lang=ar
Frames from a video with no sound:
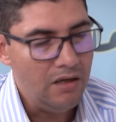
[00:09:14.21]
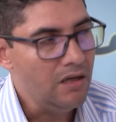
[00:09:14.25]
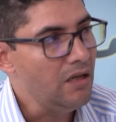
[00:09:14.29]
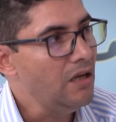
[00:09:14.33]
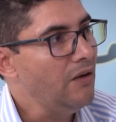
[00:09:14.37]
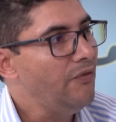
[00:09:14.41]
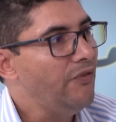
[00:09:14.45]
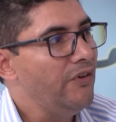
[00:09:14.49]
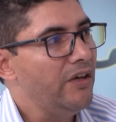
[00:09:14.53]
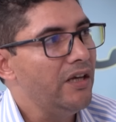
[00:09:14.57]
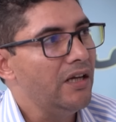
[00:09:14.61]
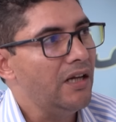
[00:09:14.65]

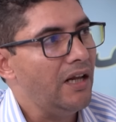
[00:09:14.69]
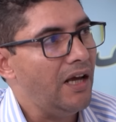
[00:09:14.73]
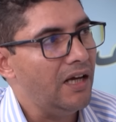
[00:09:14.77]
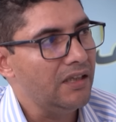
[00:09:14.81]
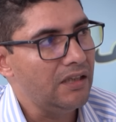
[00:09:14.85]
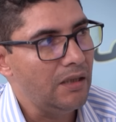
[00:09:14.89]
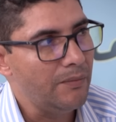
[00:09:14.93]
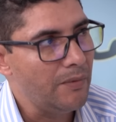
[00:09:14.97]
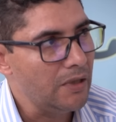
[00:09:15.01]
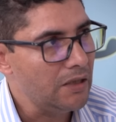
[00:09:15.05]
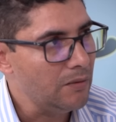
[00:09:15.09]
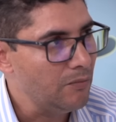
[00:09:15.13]
اللي فيه
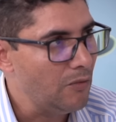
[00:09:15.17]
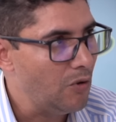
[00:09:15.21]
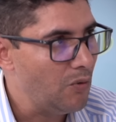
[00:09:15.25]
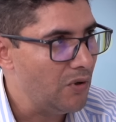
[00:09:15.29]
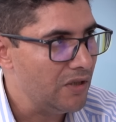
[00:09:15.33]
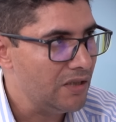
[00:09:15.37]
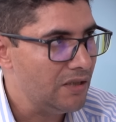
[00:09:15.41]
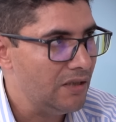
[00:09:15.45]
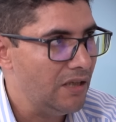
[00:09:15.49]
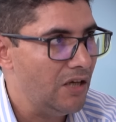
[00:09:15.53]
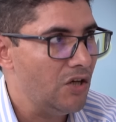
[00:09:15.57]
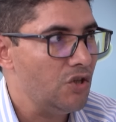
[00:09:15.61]
الخدمات ما
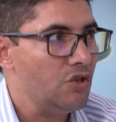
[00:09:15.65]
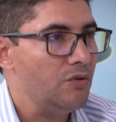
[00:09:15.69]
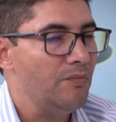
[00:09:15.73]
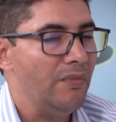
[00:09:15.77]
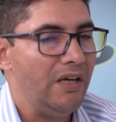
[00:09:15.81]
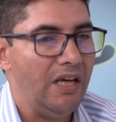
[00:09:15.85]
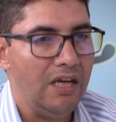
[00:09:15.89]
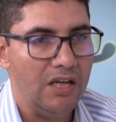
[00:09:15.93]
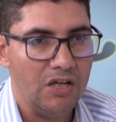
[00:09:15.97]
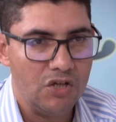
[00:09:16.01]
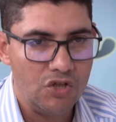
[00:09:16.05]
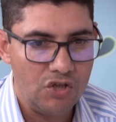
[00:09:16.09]
واصلاش
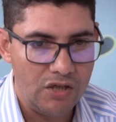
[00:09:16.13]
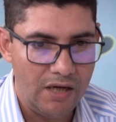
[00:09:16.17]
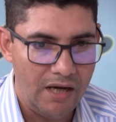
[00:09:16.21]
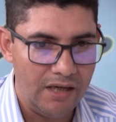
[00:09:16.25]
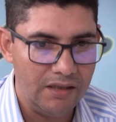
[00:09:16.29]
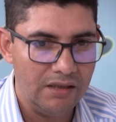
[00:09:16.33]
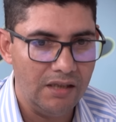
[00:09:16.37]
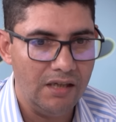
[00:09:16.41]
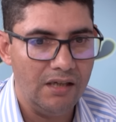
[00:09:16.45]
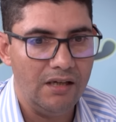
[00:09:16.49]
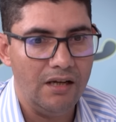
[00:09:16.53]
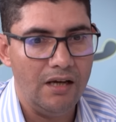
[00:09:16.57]
ما كاينش
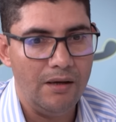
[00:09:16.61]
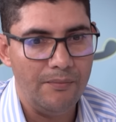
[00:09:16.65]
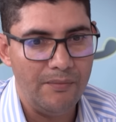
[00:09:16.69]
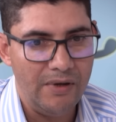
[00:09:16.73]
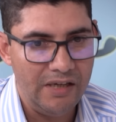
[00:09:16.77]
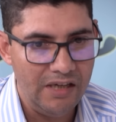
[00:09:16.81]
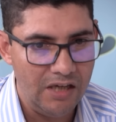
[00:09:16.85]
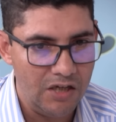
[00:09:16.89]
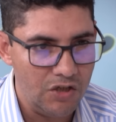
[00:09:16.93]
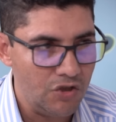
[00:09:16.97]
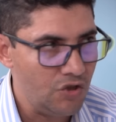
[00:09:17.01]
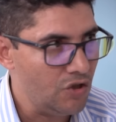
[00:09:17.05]
عداله
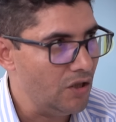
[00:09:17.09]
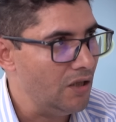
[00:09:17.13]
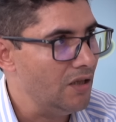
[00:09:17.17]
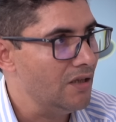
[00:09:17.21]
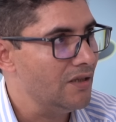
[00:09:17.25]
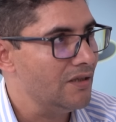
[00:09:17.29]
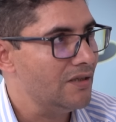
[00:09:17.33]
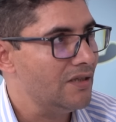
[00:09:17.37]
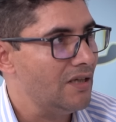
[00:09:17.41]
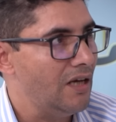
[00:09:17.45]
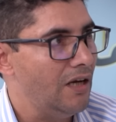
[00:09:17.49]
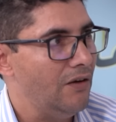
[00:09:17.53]
ما كاينش
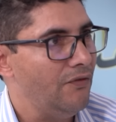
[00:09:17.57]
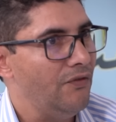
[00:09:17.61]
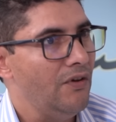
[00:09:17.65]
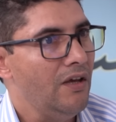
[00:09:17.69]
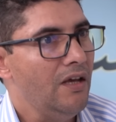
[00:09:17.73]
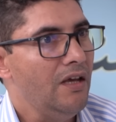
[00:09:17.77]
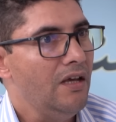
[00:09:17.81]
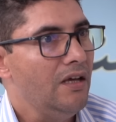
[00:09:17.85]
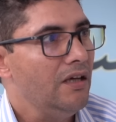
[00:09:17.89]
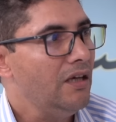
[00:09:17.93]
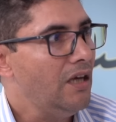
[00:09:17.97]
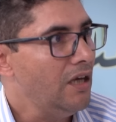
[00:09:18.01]
انصاف
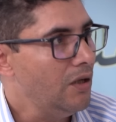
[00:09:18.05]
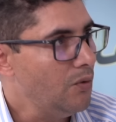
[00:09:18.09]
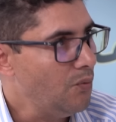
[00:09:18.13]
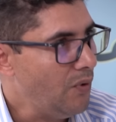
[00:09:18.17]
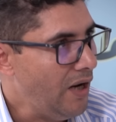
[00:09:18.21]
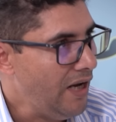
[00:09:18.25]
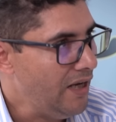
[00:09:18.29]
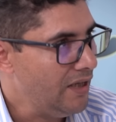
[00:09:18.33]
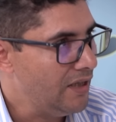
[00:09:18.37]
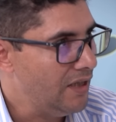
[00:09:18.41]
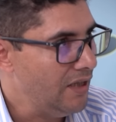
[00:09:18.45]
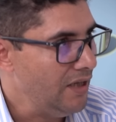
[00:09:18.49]
كاين
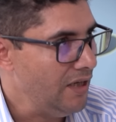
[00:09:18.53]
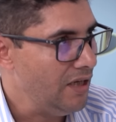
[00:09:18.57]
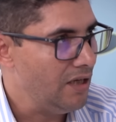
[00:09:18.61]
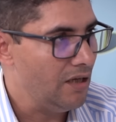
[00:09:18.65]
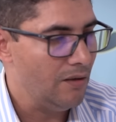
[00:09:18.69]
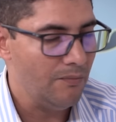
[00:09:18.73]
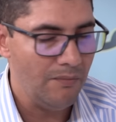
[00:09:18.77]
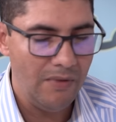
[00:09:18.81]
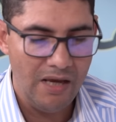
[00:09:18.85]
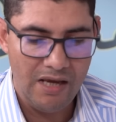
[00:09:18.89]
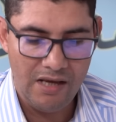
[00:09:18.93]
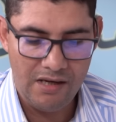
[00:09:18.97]
واحد
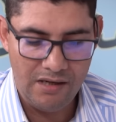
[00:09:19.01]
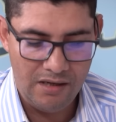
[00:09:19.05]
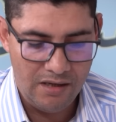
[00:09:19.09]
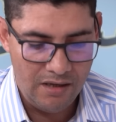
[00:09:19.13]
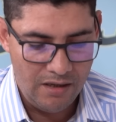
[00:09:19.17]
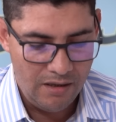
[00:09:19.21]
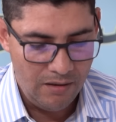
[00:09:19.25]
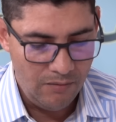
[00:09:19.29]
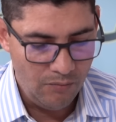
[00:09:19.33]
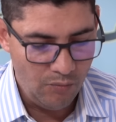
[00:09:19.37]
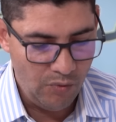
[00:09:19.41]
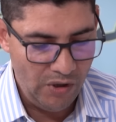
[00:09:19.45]
الاهمال
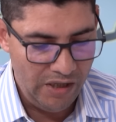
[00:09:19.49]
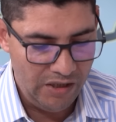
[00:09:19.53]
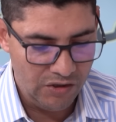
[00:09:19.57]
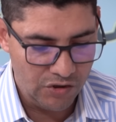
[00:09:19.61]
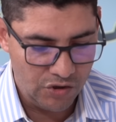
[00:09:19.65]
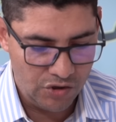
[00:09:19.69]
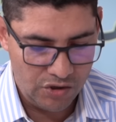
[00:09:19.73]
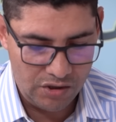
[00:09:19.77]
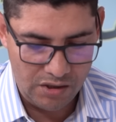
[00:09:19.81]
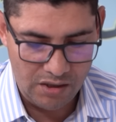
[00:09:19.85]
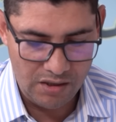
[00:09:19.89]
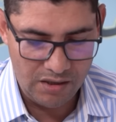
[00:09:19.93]
بواحد
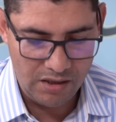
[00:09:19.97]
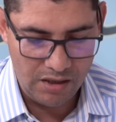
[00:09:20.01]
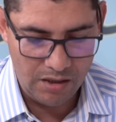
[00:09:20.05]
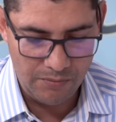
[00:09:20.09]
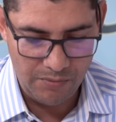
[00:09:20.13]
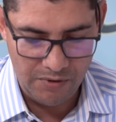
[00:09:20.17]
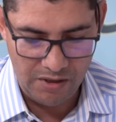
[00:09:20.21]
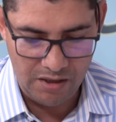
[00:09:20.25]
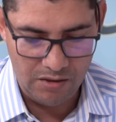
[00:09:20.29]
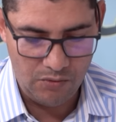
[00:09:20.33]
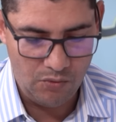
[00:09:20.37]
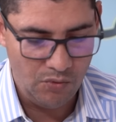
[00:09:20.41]
الشكل
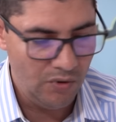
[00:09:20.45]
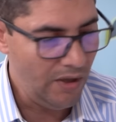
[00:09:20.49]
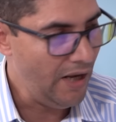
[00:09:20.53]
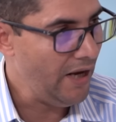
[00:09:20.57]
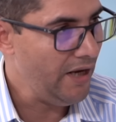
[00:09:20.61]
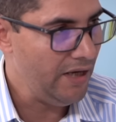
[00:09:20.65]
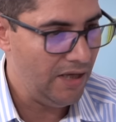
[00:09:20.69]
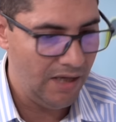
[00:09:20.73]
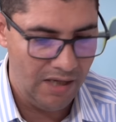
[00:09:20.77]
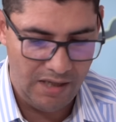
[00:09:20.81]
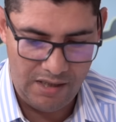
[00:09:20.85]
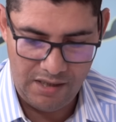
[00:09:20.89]
كبير
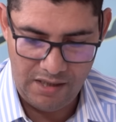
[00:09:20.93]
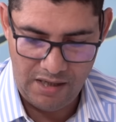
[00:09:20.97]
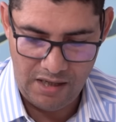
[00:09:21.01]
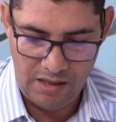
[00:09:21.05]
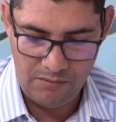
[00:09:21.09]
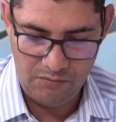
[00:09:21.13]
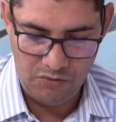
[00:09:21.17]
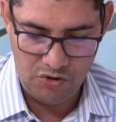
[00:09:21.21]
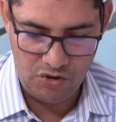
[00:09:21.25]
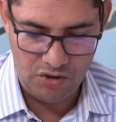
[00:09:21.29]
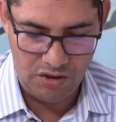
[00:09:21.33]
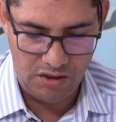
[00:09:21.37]
والاحياء
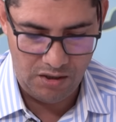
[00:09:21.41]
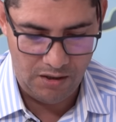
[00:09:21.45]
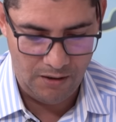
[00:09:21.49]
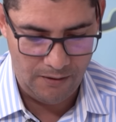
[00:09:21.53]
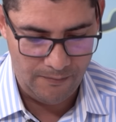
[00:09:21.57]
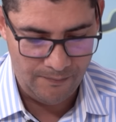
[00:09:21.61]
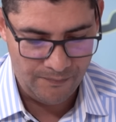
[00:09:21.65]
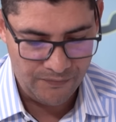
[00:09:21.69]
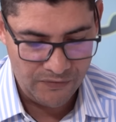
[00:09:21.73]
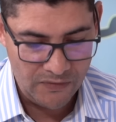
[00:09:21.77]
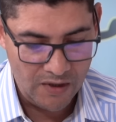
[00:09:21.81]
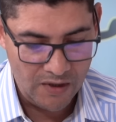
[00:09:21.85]
الهامشيه